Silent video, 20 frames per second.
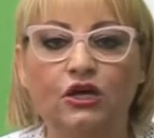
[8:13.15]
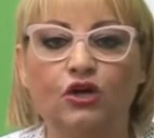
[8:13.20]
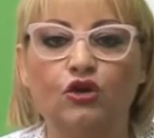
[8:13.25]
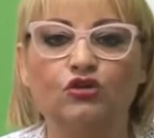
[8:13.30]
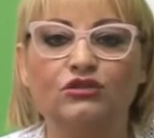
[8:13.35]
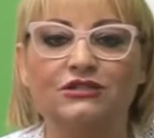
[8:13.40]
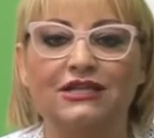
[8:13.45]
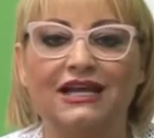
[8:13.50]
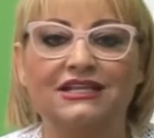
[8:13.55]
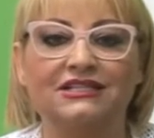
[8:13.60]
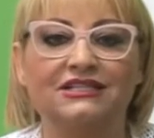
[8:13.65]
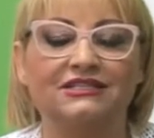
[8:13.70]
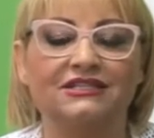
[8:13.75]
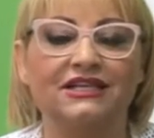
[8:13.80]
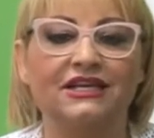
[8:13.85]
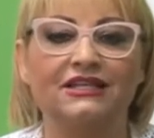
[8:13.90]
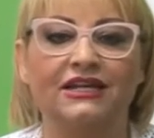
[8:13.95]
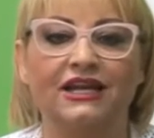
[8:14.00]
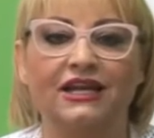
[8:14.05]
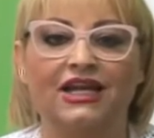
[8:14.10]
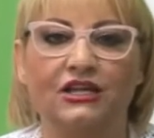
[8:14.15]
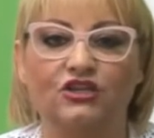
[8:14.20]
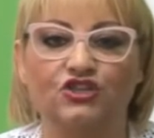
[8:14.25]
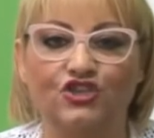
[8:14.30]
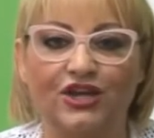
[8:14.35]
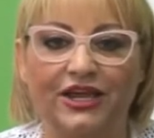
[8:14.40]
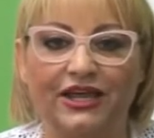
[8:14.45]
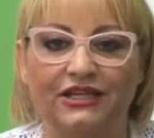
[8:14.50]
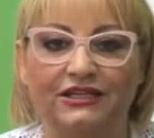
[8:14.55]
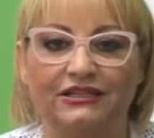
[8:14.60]
lo sai se sei tra la
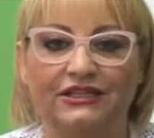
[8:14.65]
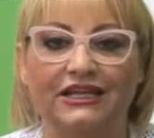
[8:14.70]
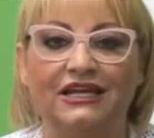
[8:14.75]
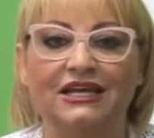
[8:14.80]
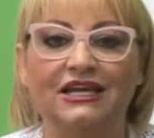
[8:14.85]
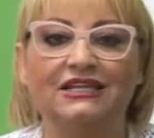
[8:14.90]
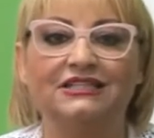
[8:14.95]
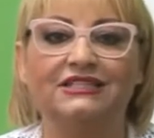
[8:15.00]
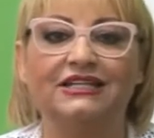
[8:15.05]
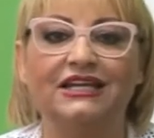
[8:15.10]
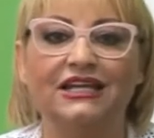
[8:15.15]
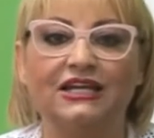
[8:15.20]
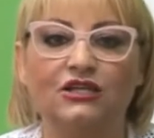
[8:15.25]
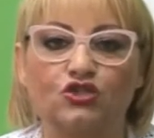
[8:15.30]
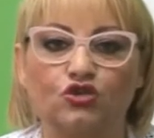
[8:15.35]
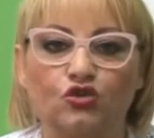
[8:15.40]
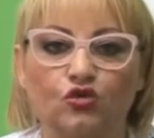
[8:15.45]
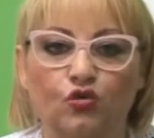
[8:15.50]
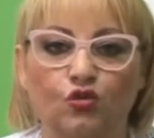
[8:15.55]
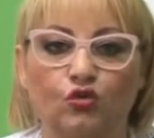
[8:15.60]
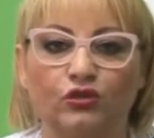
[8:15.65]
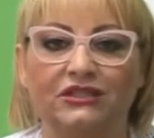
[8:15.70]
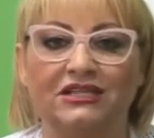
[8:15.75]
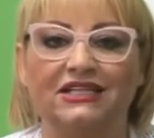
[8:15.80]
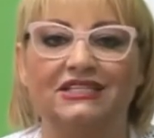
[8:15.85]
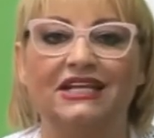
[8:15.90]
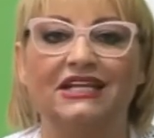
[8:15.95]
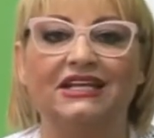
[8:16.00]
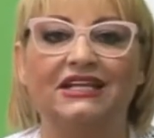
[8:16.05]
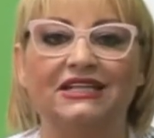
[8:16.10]
gente, se l'ascolti,
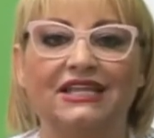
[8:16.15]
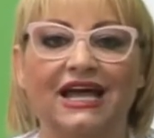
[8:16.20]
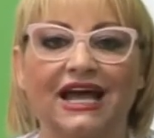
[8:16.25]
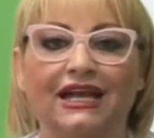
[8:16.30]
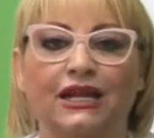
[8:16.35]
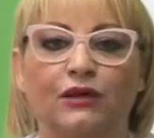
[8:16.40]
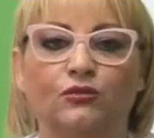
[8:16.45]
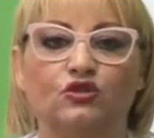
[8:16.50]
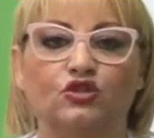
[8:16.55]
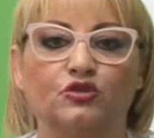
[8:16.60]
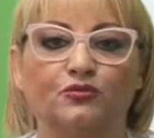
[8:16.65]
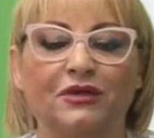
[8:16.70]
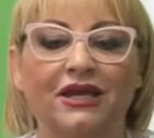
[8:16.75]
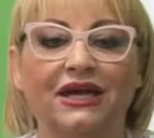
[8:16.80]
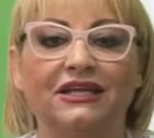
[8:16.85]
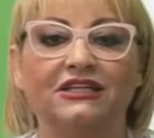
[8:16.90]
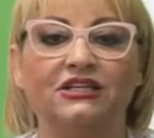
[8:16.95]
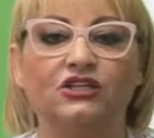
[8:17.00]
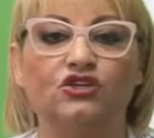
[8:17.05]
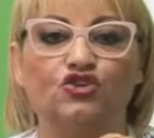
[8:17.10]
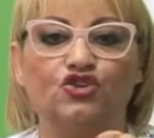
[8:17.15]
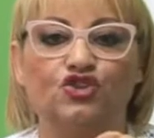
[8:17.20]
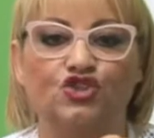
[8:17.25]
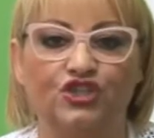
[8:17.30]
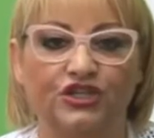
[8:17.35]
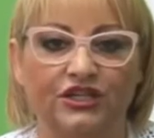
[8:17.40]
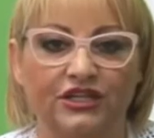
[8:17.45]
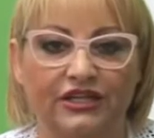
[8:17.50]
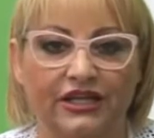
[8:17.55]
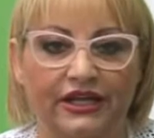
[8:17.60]
se gli dai la possibilità di
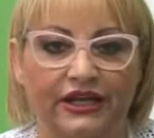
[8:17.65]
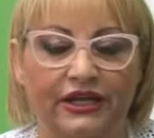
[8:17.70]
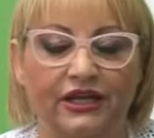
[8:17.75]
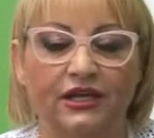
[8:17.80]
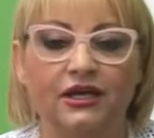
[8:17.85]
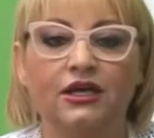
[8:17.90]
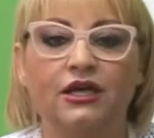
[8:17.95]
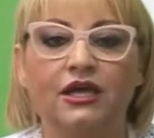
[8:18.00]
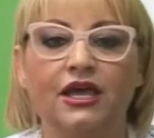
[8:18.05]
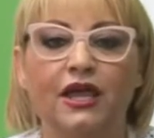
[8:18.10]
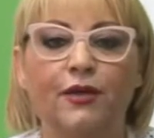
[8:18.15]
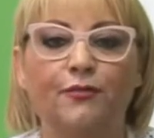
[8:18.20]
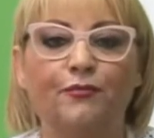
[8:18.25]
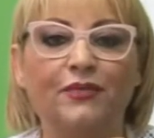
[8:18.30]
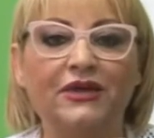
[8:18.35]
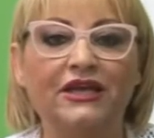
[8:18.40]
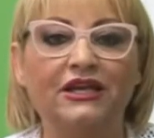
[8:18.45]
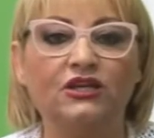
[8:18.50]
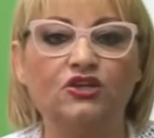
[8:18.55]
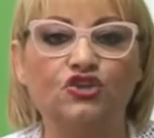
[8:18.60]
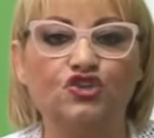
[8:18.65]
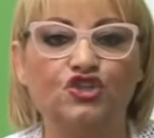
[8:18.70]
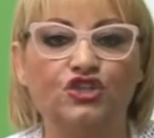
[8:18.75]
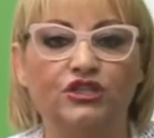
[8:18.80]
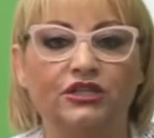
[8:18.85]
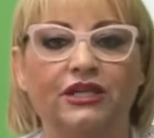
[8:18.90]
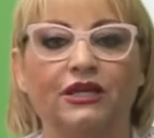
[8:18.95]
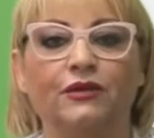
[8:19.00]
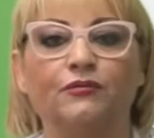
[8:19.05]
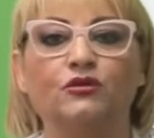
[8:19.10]
incidere e per
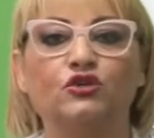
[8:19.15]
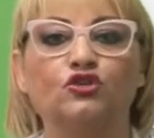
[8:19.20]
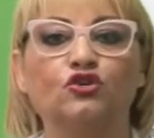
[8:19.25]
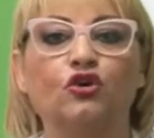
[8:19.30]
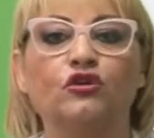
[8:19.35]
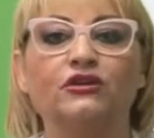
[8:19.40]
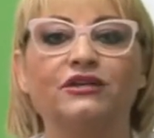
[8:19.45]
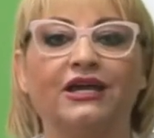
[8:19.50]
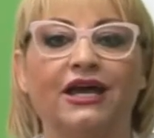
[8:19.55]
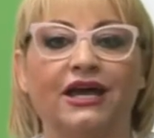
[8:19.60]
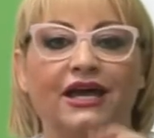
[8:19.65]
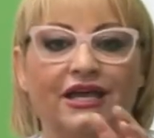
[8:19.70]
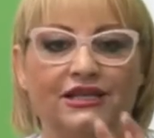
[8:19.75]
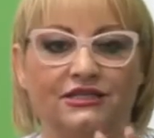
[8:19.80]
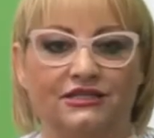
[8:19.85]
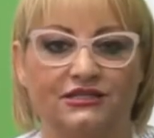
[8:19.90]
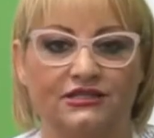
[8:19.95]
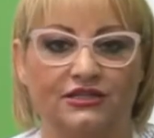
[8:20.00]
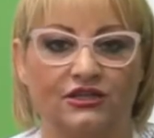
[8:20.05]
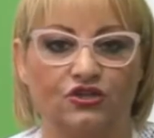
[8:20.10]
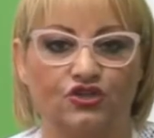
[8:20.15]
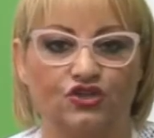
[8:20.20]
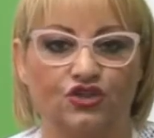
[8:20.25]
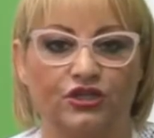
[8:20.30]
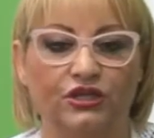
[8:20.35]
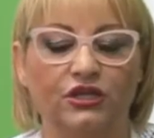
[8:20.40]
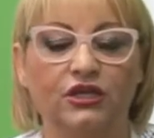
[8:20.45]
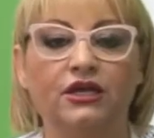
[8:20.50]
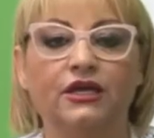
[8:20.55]
incidere bisogna esserci.